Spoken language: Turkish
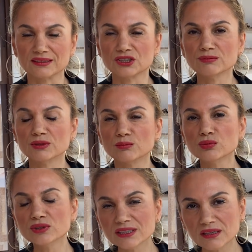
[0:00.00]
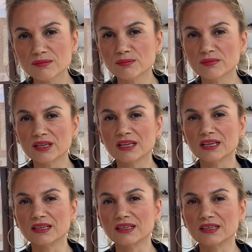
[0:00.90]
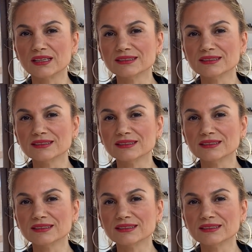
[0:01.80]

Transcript: Şimdi bunlara e,